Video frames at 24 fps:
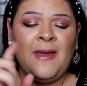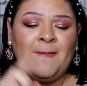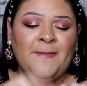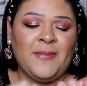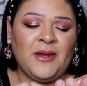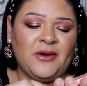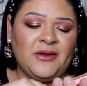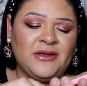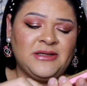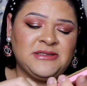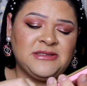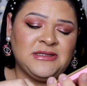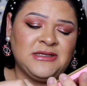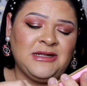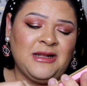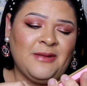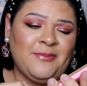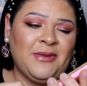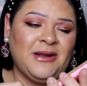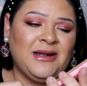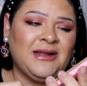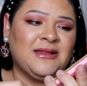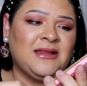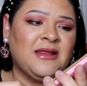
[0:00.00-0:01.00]
Pero esta es la
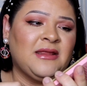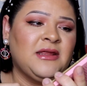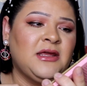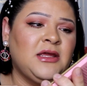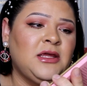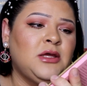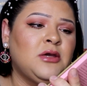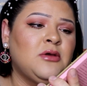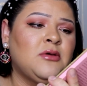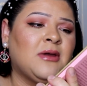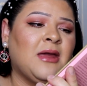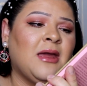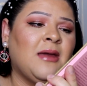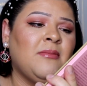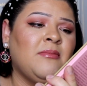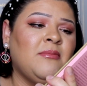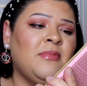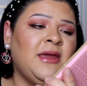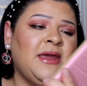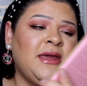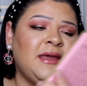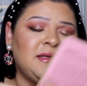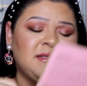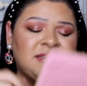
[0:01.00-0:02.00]
paleta de You Can
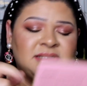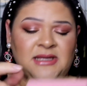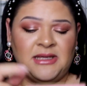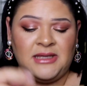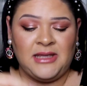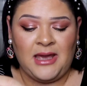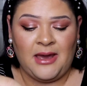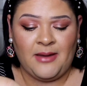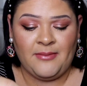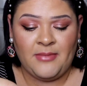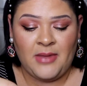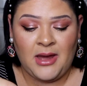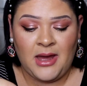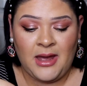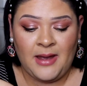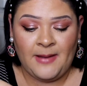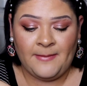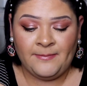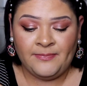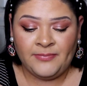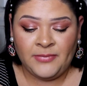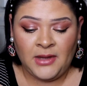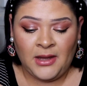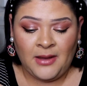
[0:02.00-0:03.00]
Be, se llama
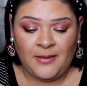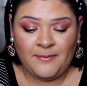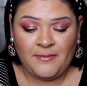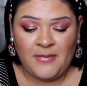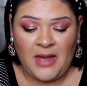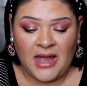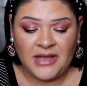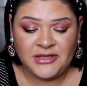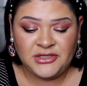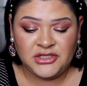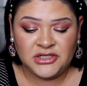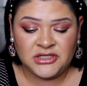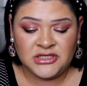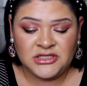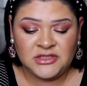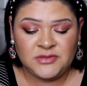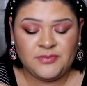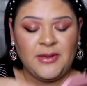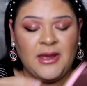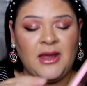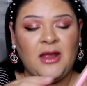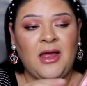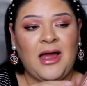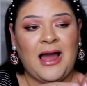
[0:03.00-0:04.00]
Magic
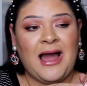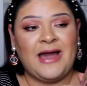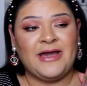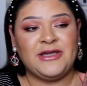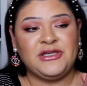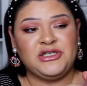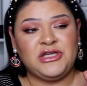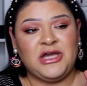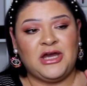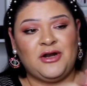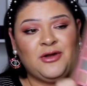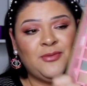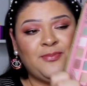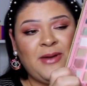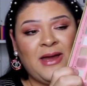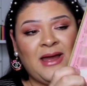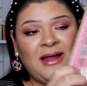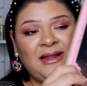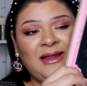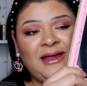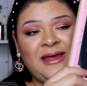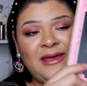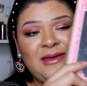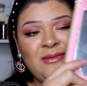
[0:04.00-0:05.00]
Spell Eyeshadow
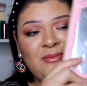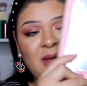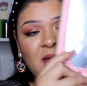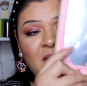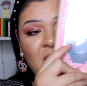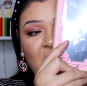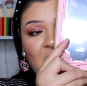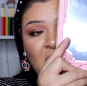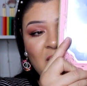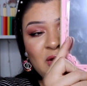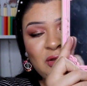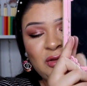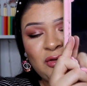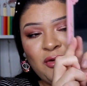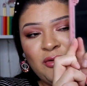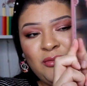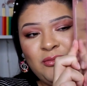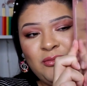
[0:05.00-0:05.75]
Palette y me encantó